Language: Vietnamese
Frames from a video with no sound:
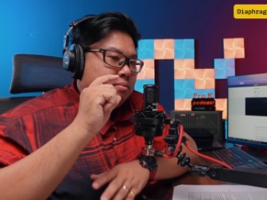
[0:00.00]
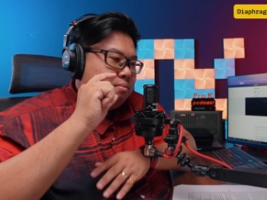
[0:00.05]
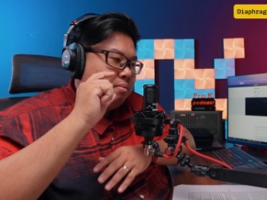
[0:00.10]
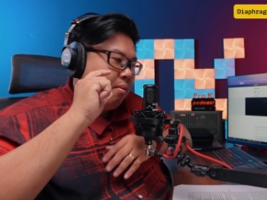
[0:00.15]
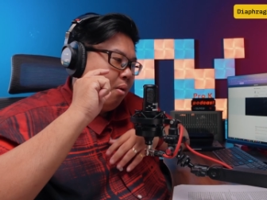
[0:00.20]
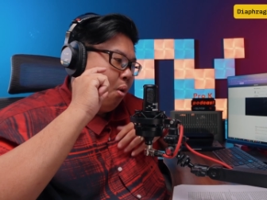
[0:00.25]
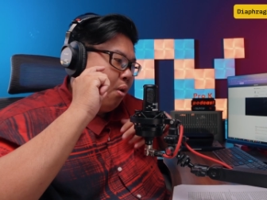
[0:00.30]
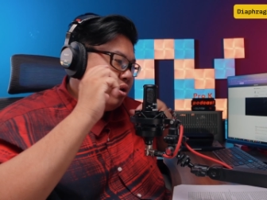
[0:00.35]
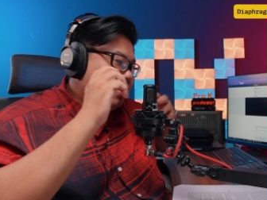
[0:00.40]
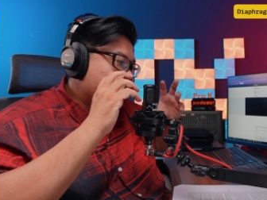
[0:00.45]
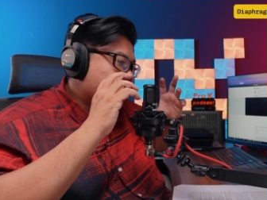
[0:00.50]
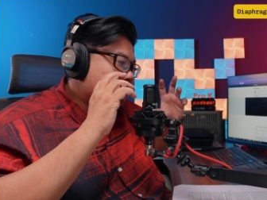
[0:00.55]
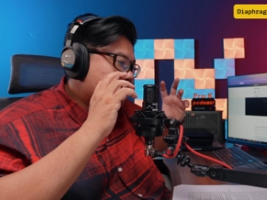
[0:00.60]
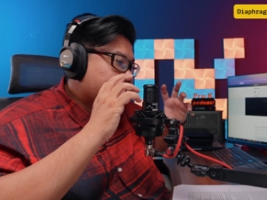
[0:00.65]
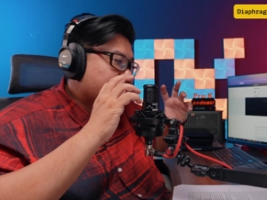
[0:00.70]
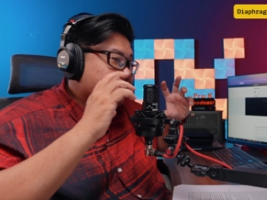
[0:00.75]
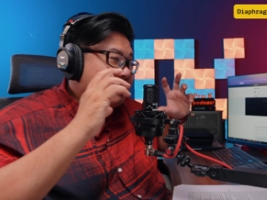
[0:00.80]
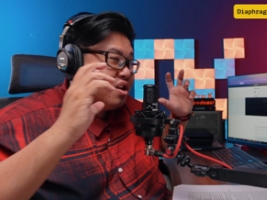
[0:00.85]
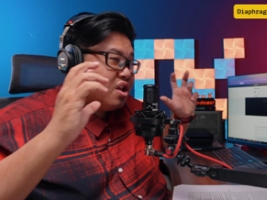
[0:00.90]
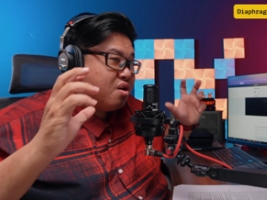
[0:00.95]
lượng mỗi
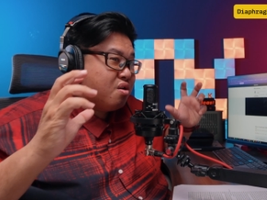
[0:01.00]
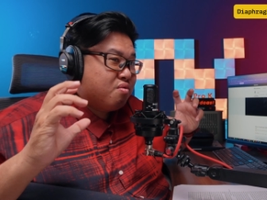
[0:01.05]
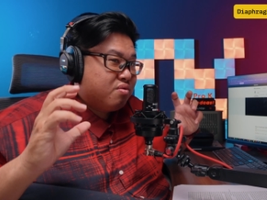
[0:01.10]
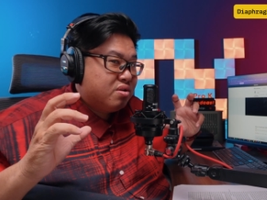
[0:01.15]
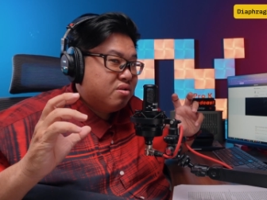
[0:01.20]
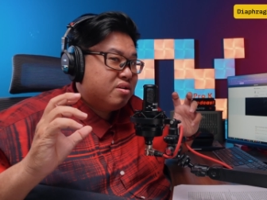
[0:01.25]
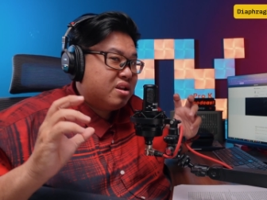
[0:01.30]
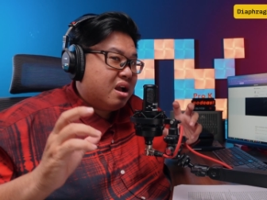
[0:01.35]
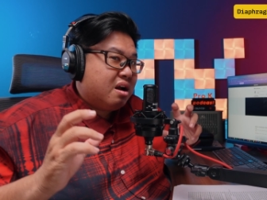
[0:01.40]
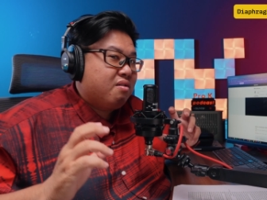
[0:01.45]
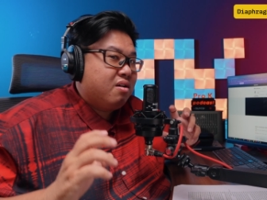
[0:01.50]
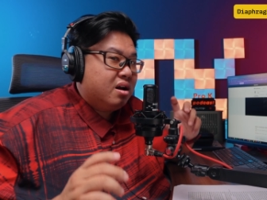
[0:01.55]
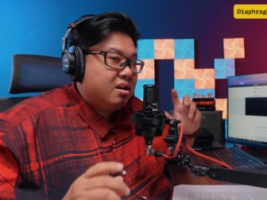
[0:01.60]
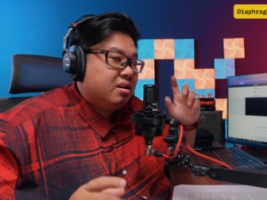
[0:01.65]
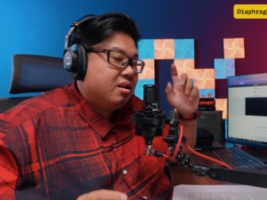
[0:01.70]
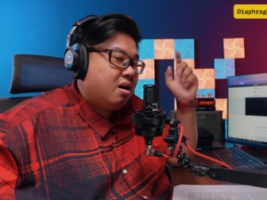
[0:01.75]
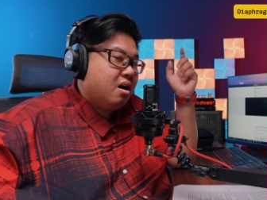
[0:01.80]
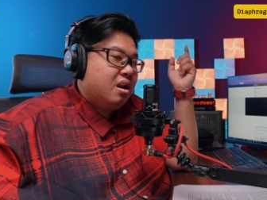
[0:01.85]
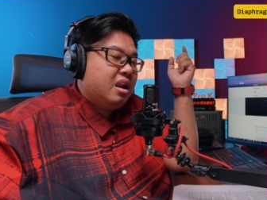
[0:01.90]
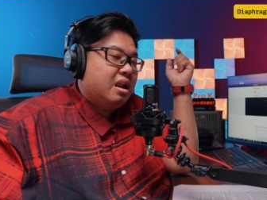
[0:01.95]
chiếc mic đều như nhau
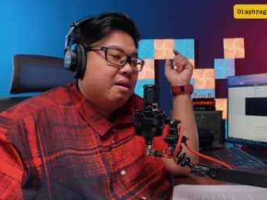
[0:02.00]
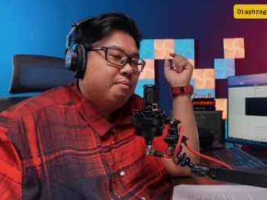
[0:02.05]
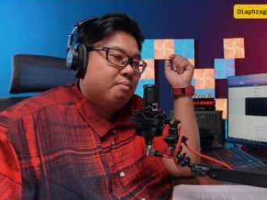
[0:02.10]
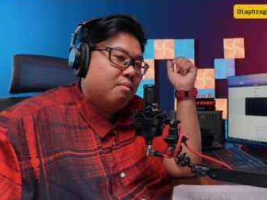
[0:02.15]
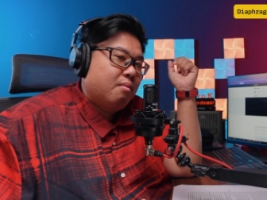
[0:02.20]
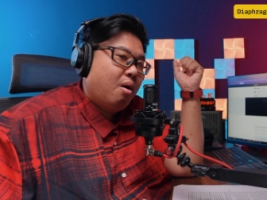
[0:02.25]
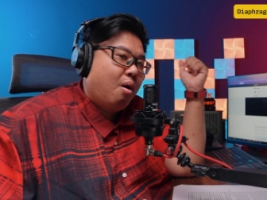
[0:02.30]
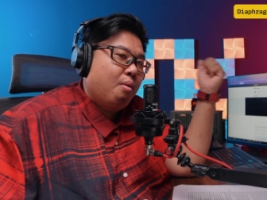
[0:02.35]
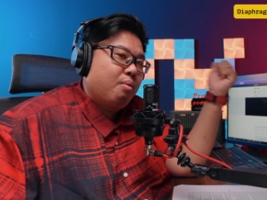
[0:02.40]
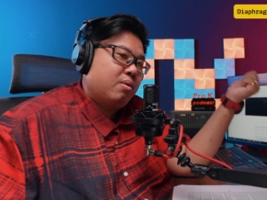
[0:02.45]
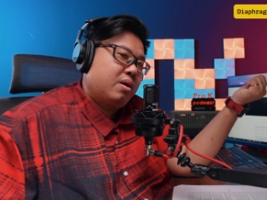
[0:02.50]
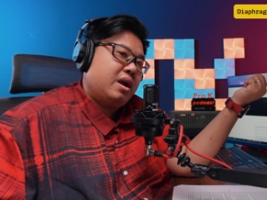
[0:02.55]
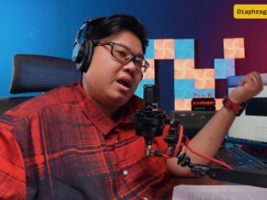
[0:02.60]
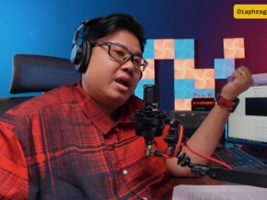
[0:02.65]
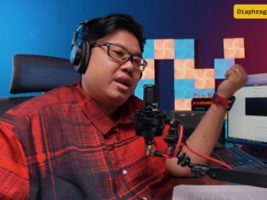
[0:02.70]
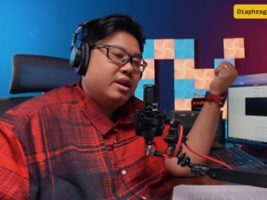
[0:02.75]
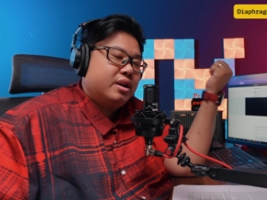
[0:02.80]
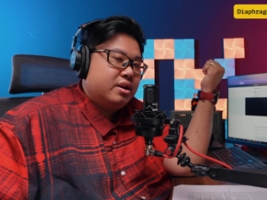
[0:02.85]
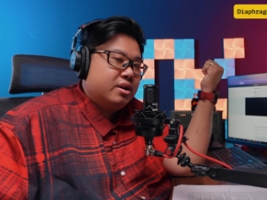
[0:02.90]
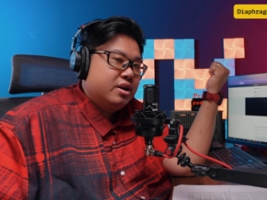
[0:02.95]
hết đó là
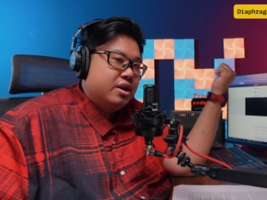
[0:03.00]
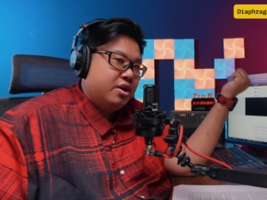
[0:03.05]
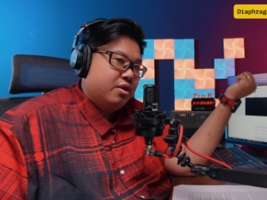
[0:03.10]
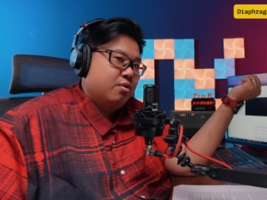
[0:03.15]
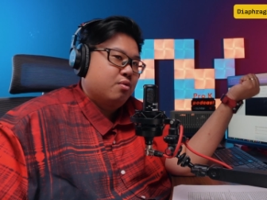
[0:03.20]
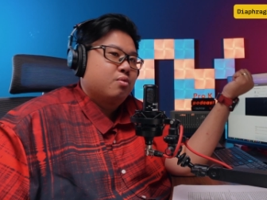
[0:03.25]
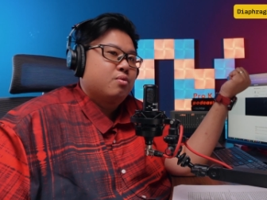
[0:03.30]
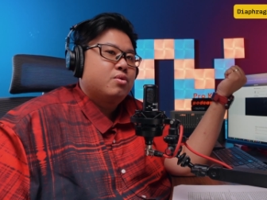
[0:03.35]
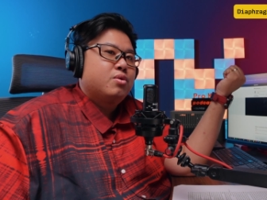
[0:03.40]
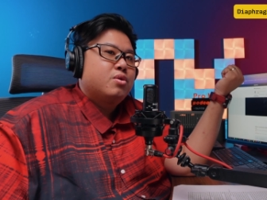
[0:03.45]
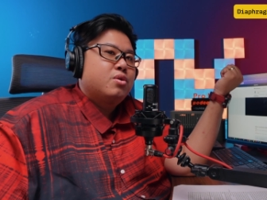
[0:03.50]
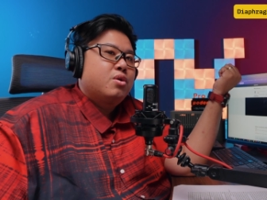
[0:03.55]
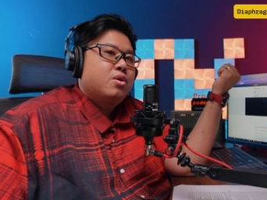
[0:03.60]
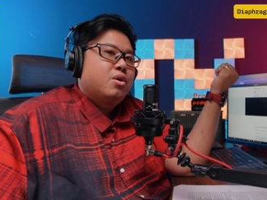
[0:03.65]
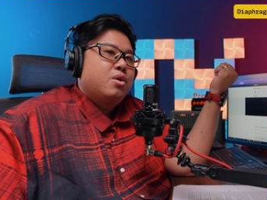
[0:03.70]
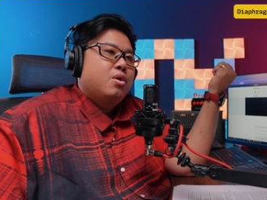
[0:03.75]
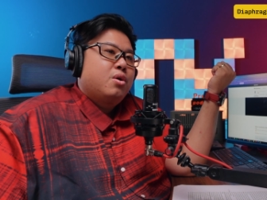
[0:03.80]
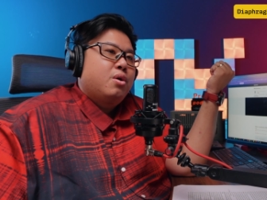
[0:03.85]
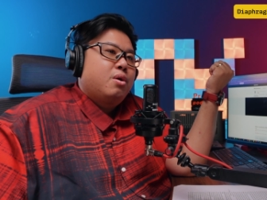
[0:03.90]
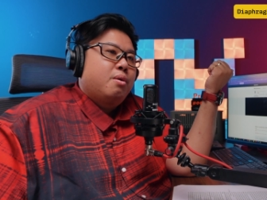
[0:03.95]
một cái điều
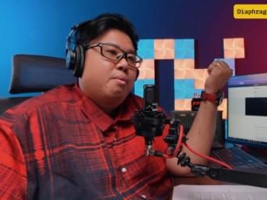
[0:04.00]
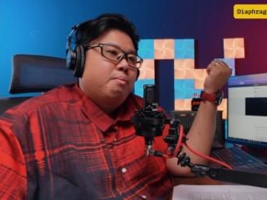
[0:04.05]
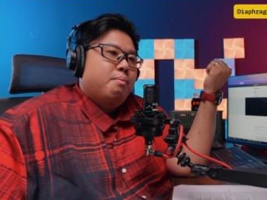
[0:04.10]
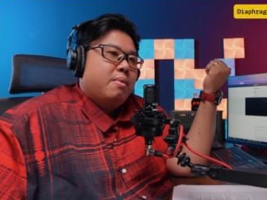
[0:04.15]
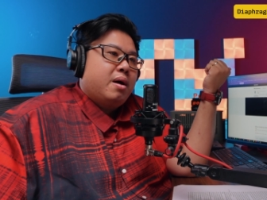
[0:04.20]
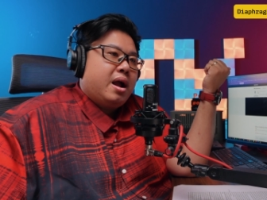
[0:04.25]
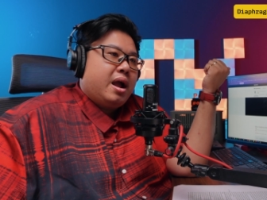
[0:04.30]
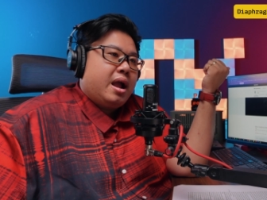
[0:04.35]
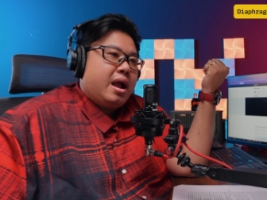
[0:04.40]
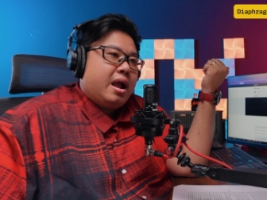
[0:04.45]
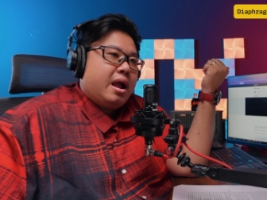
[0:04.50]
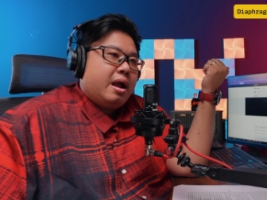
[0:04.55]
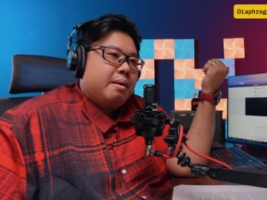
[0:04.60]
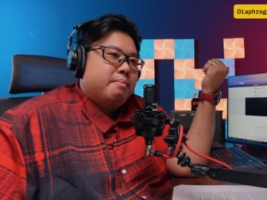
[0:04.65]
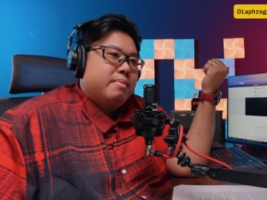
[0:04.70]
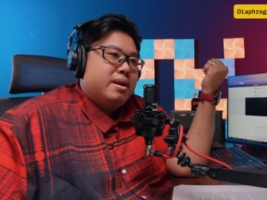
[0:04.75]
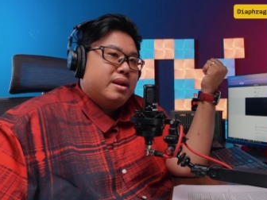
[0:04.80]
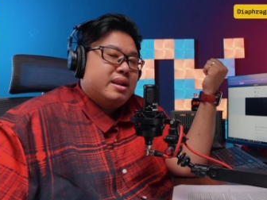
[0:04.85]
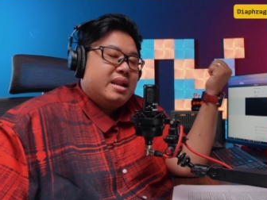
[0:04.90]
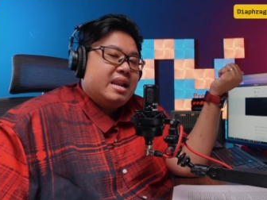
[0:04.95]

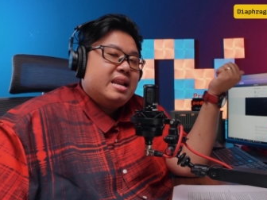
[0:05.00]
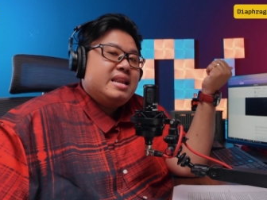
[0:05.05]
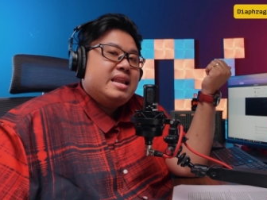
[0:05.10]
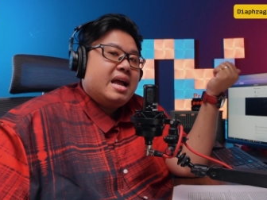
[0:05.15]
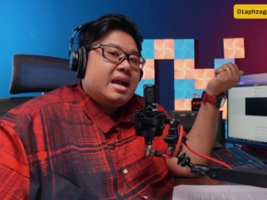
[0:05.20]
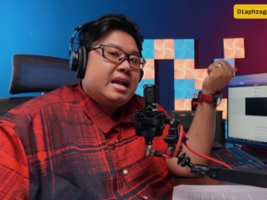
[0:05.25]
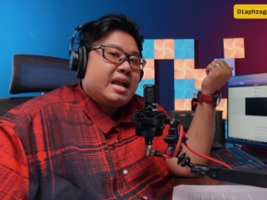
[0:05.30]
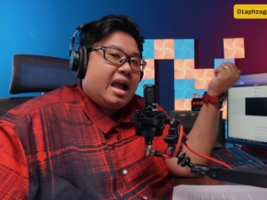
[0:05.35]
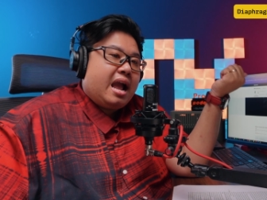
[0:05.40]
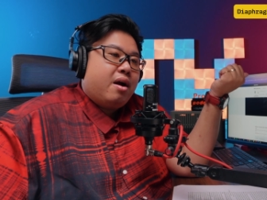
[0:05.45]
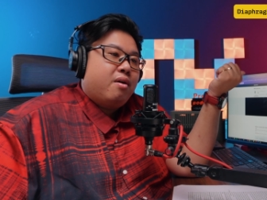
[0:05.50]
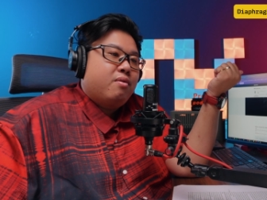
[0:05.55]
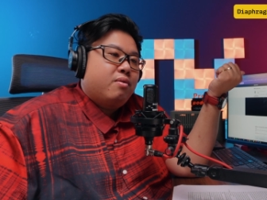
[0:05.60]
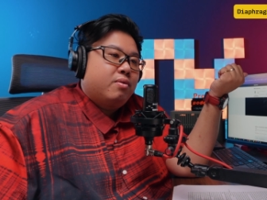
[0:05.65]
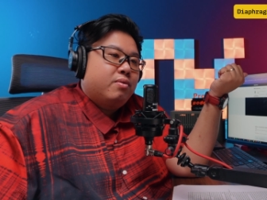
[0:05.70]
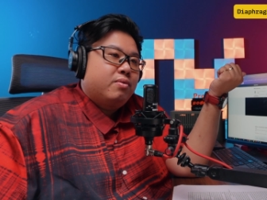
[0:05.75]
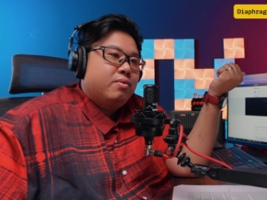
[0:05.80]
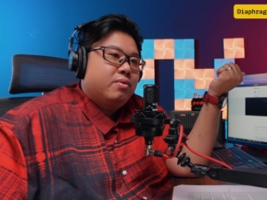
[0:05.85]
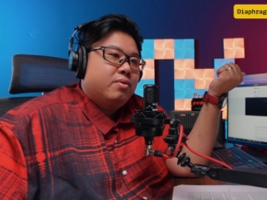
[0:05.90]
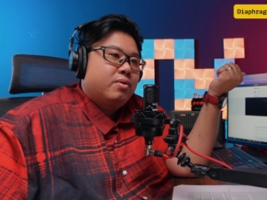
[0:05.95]
mà mình đánh giá
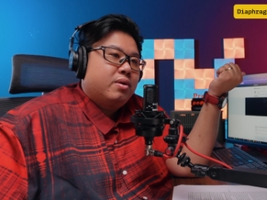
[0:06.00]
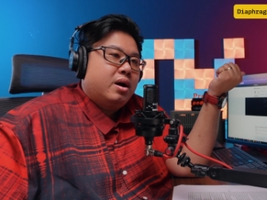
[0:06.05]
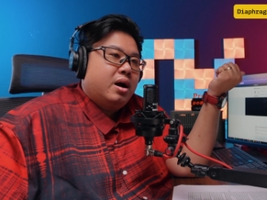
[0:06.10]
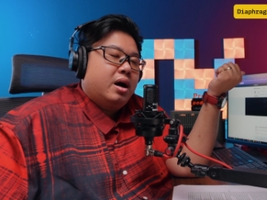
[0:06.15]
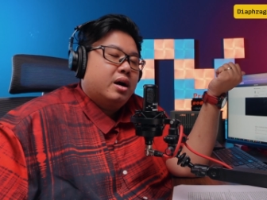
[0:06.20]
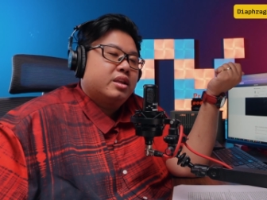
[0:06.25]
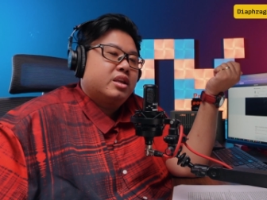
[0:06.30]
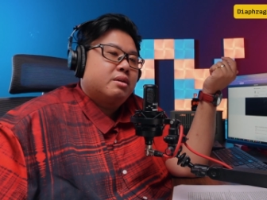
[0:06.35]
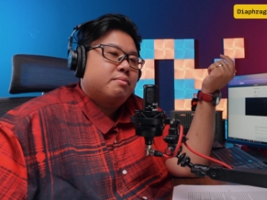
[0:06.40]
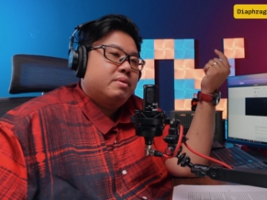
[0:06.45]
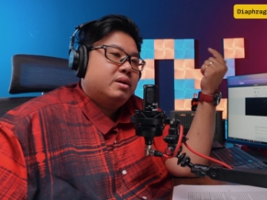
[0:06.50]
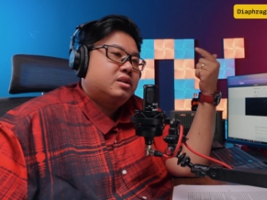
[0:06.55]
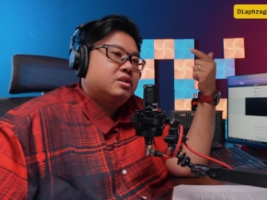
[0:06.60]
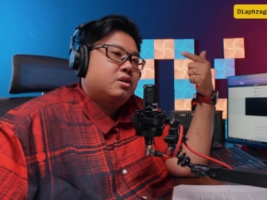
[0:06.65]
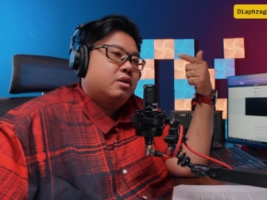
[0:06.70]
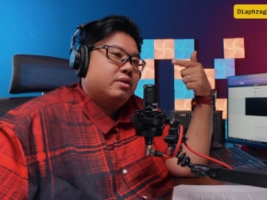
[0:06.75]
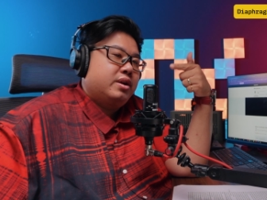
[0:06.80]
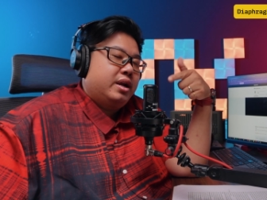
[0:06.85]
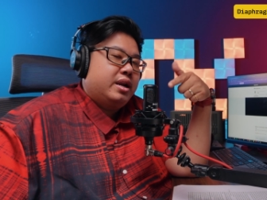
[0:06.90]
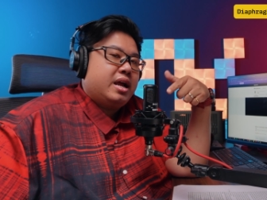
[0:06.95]
cao ở chiếc
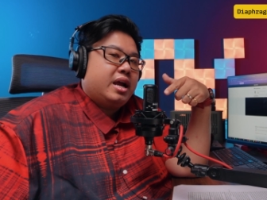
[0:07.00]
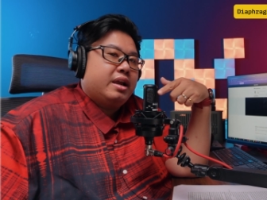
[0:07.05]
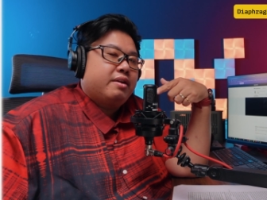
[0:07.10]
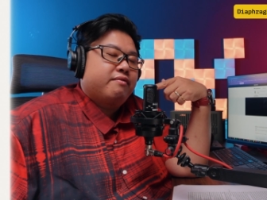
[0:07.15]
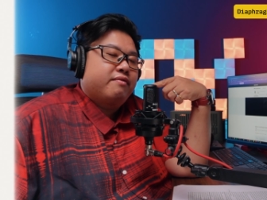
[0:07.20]
mic Sony